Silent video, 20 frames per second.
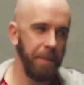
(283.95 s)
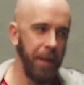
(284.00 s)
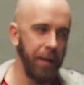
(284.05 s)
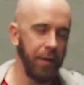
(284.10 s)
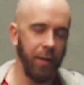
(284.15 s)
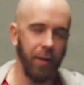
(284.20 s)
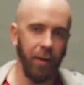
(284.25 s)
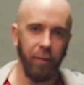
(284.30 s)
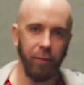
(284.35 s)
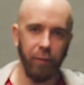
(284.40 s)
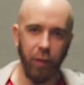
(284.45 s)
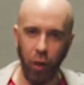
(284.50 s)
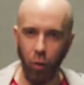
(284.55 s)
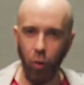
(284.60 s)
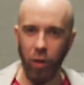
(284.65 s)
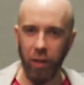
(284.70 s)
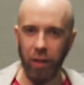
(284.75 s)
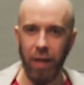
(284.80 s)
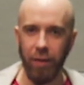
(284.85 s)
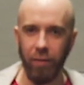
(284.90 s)
это
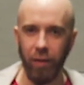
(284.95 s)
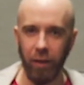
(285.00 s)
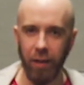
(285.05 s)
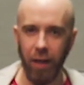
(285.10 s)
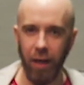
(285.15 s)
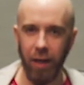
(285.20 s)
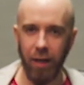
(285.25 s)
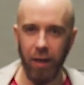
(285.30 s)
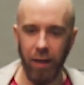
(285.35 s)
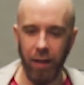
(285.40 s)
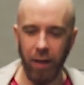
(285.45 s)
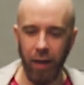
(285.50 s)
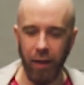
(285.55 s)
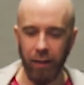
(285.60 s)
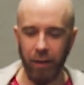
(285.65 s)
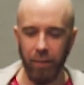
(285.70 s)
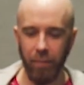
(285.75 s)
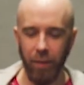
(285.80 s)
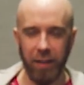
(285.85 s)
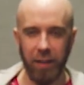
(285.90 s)
второй левел, да,
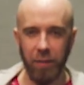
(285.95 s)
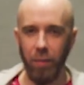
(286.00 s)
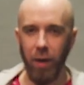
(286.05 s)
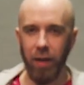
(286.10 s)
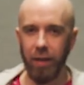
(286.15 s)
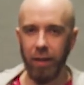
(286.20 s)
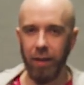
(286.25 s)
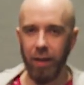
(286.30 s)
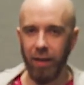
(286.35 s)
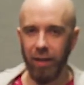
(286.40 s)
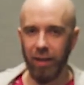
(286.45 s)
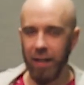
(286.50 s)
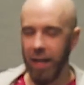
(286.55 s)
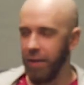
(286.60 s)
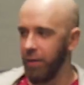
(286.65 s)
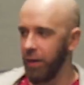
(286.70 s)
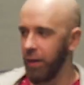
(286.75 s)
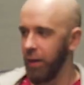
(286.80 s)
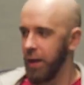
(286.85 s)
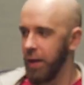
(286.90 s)
это максимальный
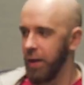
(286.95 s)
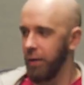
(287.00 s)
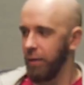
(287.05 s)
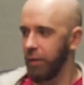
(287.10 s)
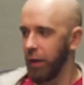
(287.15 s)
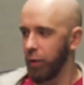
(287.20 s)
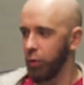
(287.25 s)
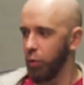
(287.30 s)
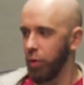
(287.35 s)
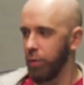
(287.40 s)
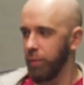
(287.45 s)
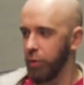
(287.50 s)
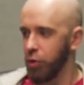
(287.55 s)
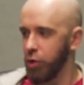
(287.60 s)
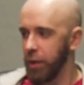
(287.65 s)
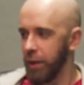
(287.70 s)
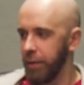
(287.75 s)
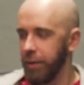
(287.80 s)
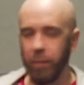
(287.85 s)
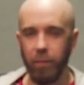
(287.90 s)
левел, в котором
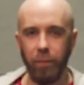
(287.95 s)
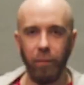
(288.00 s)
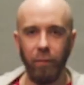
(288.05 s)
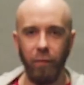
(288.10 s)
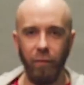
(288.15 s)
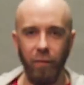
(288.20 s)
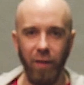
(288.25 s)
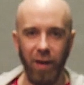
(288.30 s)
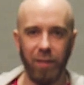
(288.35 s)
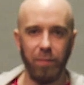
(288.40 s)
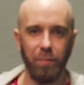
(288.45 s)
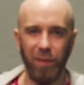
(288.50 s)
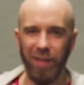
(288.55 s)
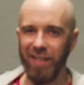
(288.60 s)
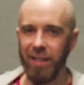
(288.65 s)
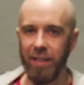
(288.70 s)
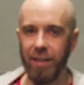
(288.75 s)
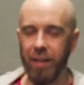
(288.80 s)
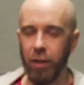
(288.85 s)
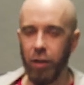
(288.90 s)
человек вас
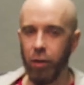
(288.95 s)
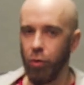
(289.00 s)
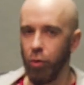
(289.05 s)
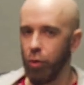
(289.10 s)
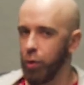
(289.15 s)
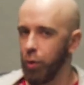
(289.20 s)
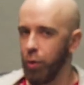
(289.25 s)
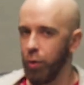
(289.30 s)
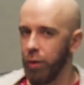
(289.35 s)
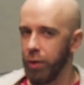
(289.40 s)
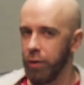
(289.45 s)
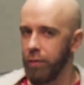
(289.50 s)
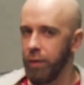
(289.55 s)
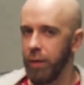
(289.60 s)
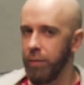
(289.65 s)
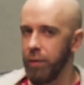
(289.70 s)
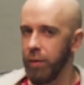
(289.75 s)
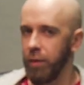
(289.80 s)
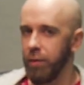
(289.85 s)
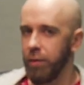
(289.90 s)
позиционирует, что с
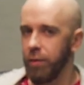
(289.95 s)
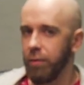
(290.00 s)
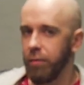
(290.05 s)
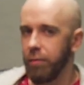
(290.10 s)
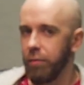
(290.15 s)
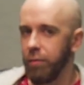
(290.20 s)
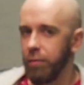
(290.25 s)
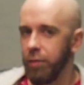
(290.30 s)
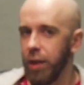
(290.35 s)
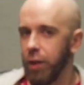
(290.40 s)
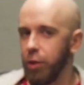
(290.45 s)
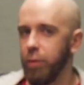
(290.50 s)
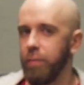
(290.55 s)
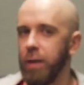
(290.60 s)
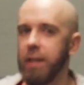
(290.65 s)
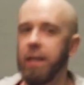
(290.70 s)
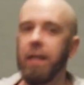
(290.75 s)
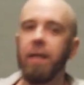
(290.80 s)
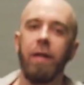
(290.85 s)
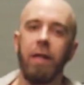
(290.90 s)
вами
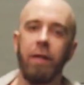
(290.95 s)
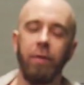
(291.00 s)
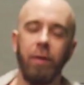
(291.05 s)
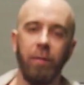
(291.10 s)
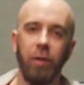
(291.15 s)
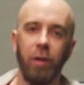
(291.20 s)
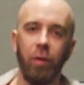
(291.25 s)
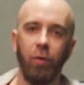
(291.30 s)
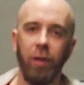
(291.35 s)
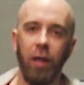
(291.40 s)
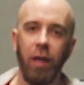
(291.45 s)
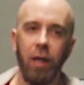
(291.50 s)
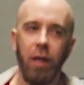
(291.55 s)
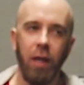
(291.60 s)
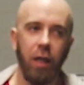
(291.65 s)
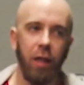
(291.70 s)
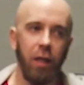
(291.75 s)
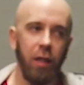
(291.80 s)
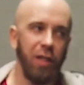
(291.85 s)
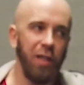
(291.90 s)
нечем разговаривать абсолютно.
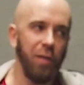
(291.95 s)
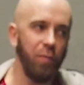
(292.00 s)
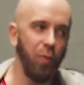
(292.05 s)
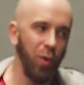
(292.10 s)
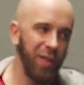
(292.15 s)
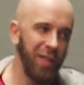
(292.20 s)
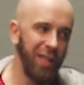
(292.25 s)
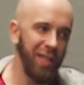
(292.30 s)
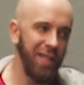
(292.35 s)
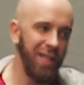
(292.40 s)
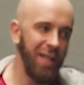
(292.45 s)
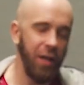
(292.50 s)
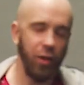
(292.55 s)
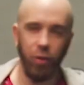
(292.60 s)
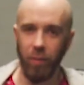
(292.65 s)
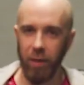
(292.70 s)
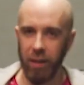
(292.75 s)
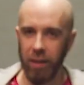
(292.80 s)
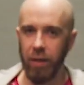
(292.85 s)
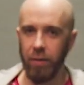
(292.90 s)
И не просто
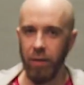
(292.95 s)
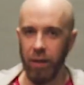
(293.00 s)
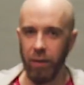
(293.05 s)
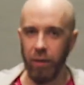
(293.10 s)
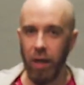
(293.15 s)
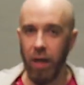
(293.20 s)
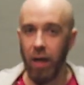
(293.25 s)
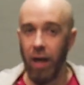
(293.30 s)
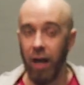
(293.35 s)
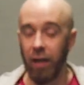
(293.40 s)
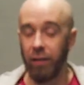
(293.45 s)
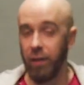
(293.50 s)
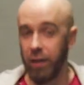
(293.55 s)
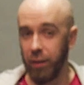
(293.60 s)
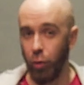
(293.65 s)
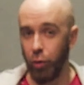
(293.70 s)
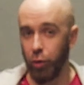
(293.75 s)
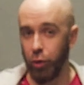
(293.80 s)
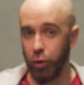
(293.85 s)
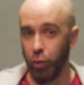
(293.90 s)
нечем разговаривать, от
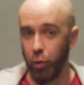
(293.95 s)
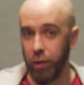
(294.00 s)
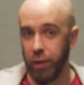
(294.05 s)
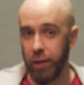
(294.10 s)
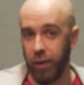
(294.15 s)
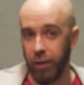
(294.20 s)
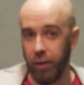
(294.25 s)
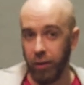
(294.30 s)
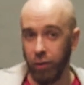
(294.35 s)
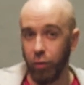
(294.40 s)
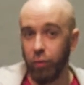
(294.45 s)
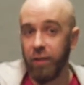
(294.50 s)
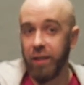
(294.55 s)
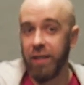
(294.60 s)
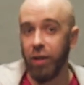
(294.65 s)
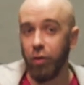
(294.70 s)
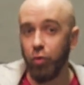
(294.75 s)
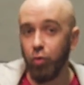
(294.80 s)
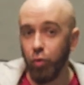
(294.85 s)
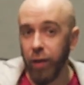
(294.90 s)
вас хочется уйти. Ну вы
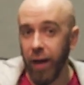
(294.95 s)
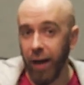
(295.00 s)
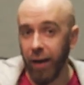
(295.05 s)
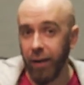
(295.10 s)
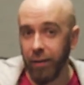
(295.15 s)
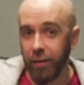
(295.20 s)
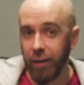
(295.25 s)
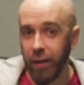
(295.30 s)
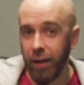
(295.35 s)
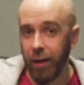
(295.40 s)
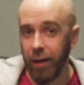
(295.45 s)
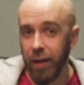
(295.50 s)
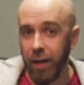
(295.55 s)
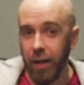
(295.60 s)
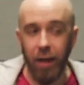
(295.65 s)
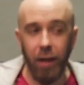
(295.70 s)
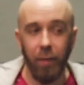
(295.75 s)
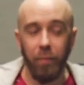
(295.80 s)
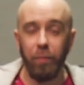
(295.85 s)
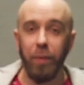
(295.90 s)
зануда, да.
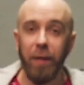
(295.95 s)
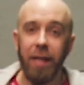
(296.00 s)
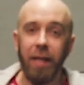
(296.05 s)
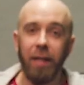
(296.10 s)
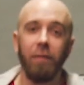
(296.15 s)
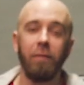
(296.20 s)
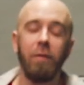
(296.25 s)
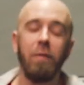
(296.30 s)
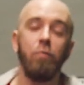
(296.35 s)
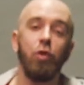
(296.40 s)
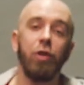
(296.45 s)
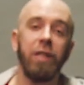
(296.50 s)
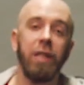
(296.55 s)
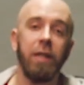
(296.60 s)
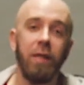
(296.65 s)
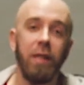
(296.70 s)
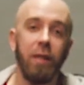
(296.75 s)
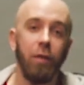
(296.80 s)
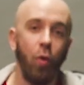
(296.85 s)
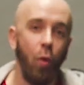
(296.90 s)
При этом вы можете
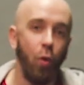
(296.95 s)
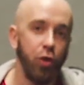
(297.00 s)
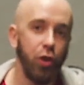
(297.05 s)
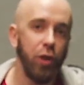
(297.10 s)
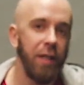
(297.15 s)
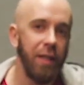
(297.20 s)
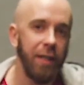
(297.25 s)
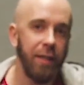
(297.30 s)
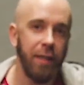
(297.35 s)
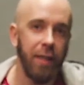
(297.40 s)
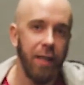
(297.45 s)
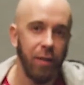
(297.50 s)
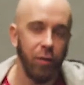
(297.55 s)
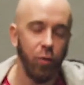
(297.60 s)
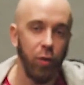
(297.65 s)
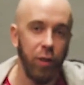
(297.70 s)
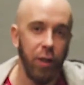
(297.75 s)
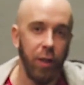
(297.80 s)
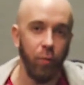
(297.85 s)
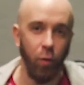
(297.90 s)
говорить очень
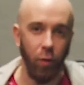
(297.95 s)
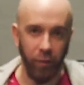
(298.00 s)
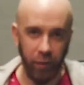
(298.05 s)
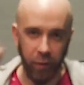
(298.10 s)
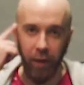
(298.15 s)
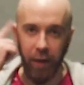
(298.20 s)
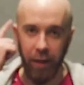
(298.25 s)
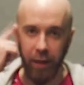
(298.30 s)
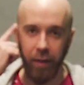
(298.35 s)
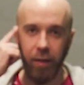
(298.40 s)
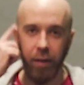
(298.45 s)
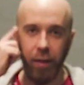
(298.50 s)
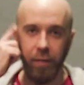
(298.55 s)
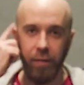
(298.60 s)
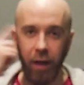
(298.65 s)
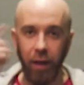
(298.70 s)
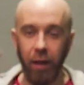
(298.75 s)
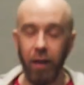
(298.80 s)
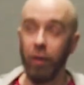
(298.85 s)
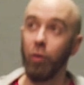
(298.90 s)
интересную тему в своей
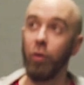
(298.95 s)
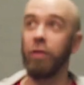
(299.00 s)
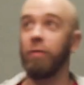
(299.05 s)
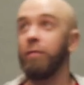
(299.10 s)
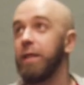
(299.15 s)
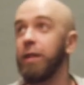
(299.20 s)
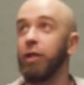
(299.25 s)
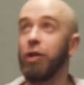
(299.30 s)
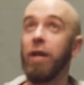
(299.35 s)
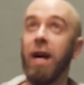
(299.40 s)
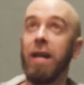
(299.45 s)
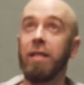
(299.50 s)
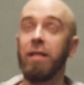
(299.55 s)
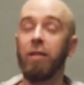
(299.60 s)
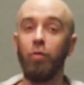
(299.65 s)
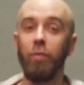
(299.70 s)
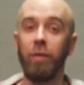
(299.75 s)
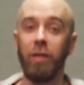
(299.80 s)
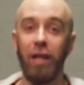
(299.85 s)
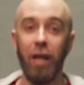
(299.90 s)
голове. То есть вы
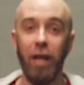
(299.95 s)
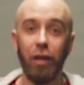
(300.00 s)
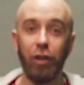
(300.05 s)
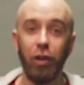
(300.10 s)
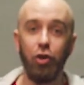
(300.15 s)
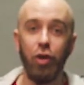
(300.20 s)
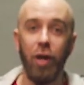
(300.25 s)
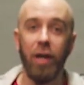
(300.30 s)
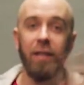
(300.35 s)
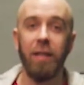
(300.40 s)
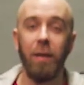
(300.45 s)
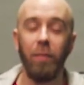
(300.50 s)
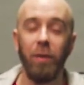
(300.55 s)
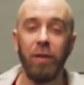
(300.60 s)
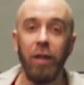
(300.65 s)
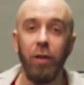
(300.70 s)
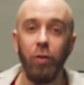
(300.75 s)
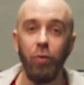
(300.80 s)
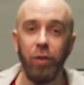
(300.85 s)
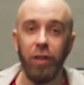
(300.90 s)
зажигаетесь, думаете, сейчас я
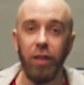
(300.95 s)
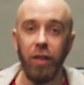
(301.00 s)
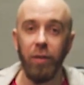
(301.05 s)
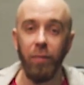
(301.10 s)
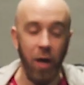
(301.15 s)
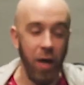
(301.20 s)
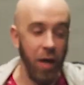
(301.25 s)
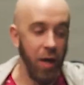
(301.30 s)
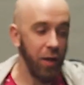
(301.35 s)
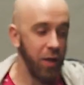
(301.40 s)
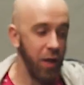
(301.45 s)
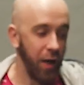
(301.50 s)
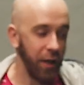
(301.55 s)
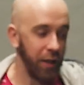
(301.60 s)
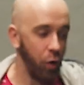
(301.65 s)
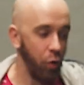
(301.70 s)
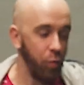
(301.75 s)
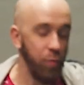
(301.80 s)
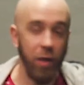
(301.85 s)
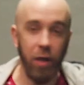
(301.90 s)
поделюсь с ним,
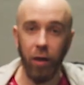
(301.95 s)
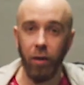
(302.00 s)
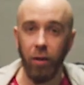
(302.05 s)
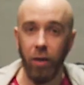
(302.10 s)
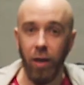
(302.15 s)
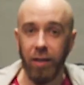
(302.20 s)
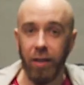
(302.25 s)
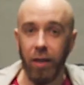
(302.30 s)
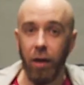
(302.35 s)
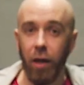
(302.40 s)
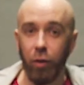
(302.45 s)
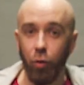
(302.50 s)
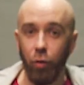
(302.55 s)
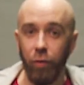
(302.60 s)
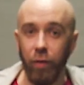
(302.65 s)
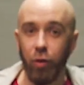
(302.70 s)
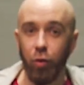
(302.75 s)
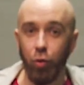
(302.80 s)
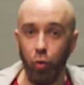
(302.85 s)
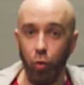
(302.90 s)
как я умею классно
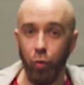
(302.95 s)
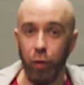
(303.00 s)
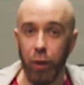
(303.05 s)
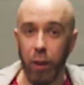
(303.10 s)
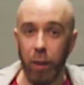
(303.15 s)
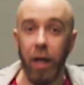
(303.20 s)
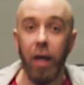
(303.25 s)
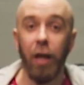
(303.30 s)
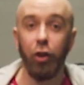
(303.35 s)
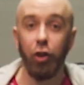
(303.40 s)
готовить супчик